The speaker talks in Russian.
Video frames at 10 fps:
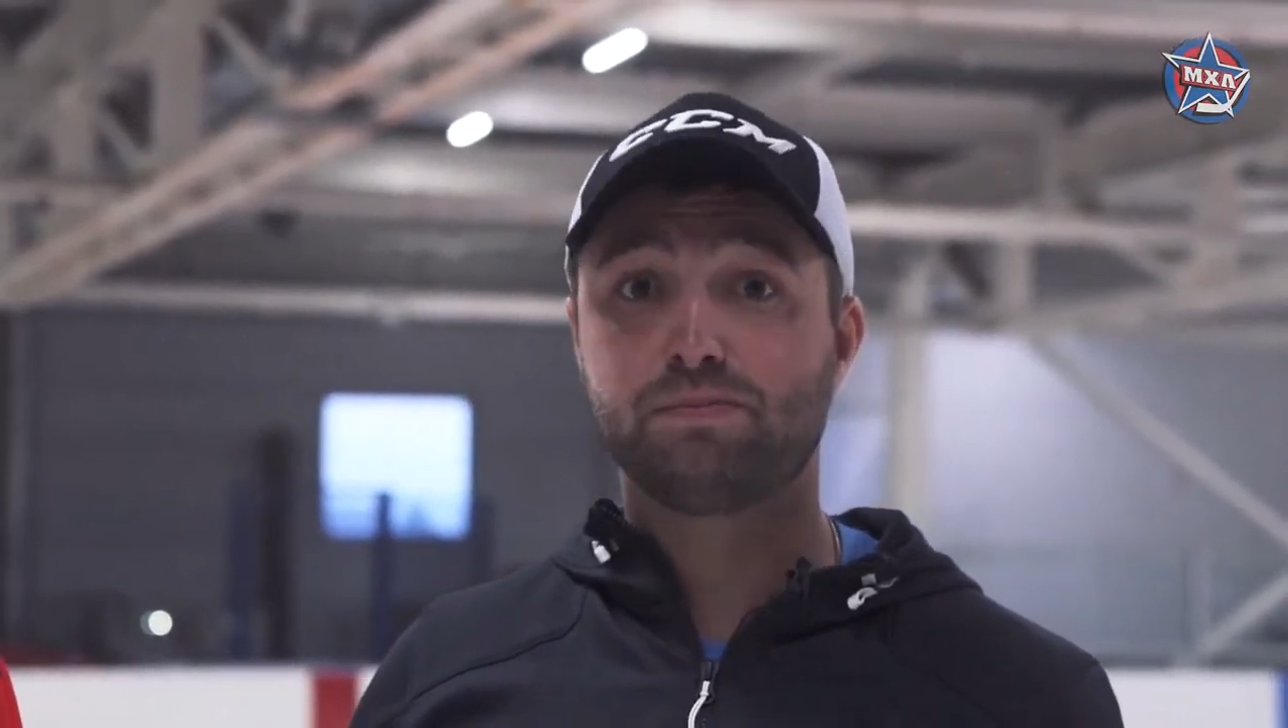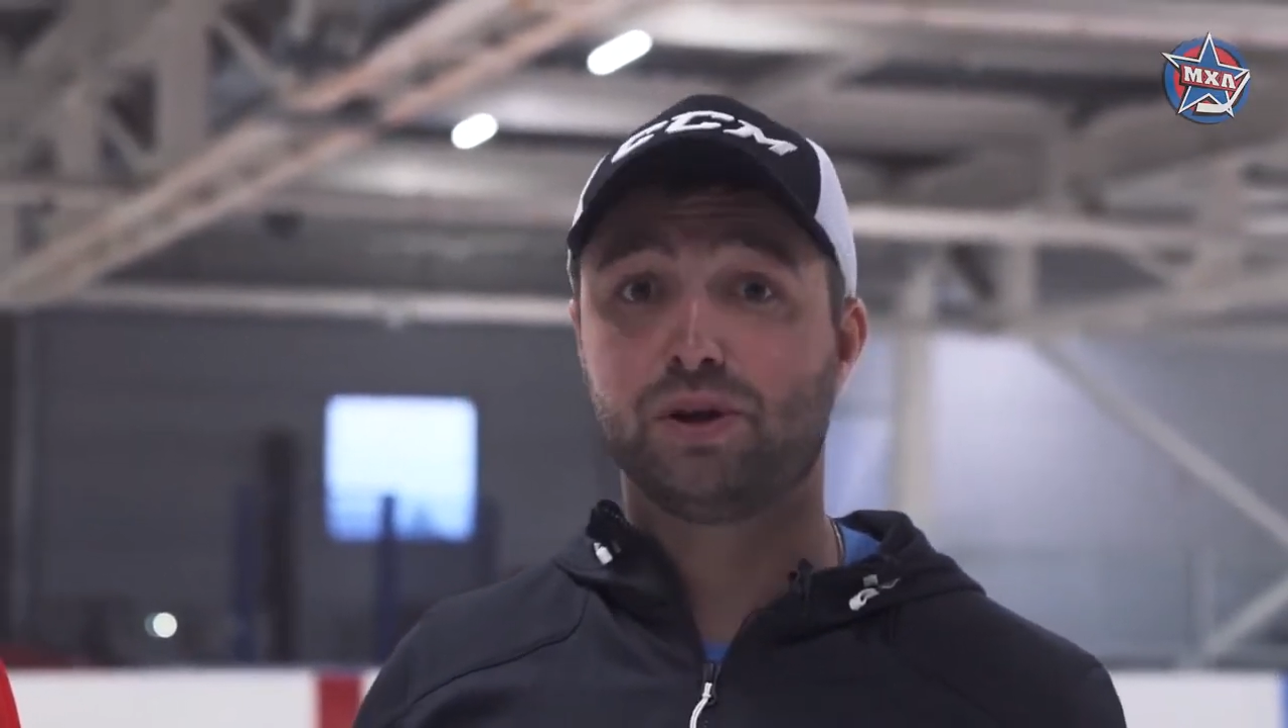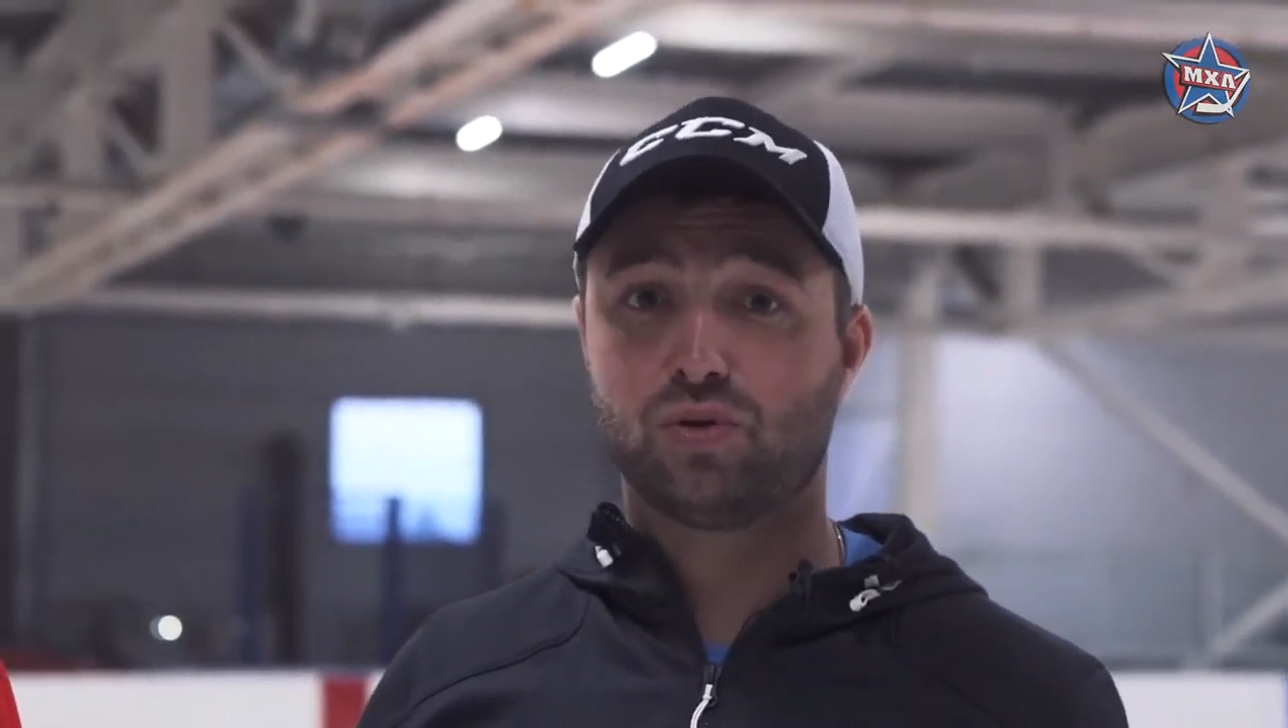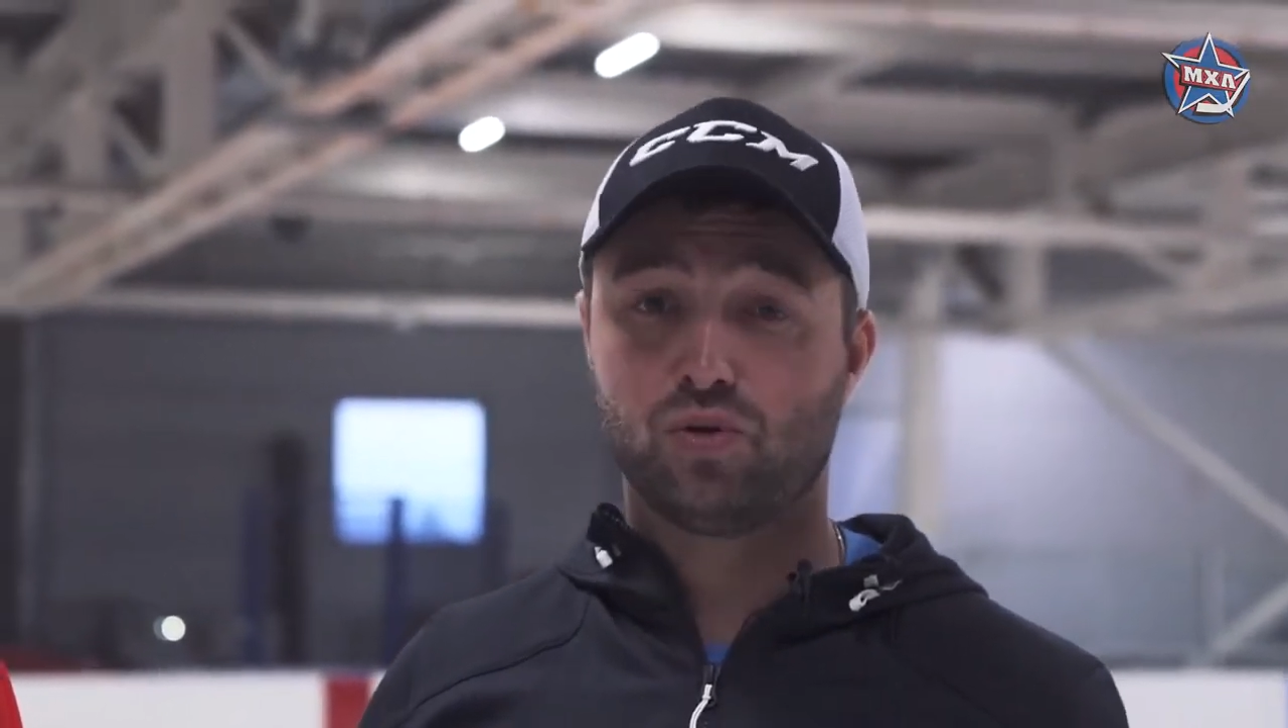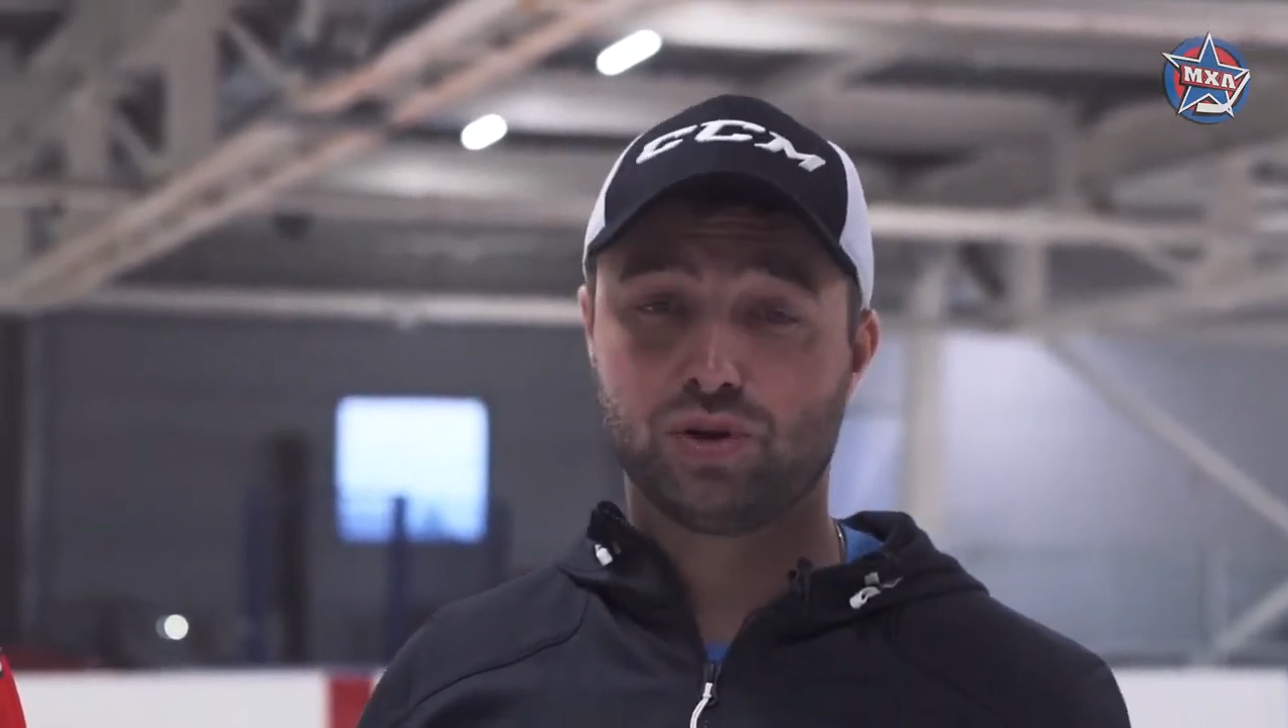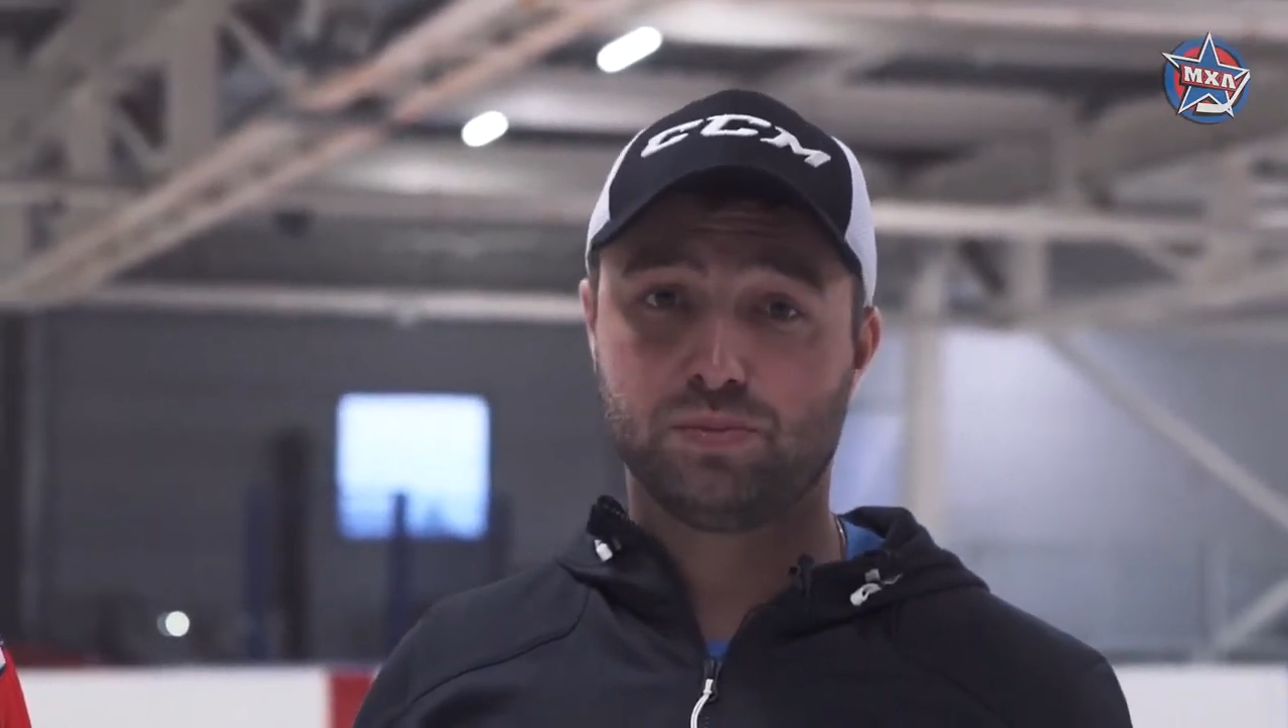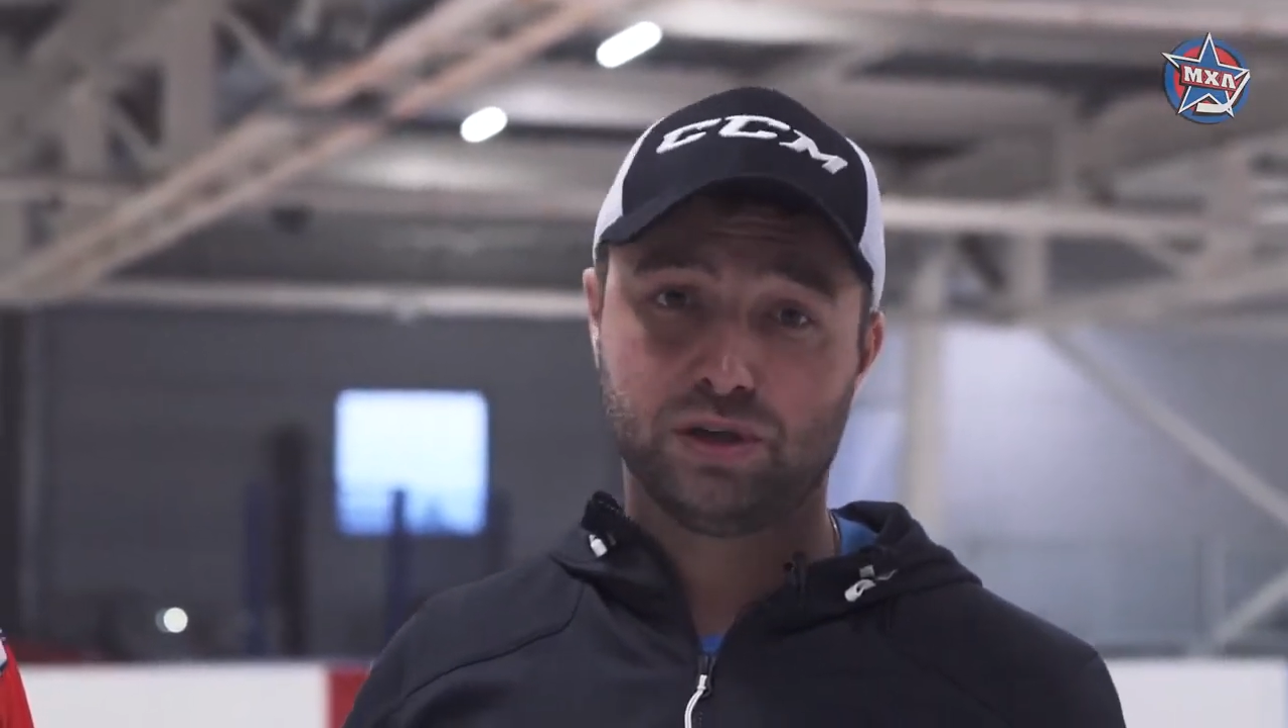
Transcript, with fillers: переходом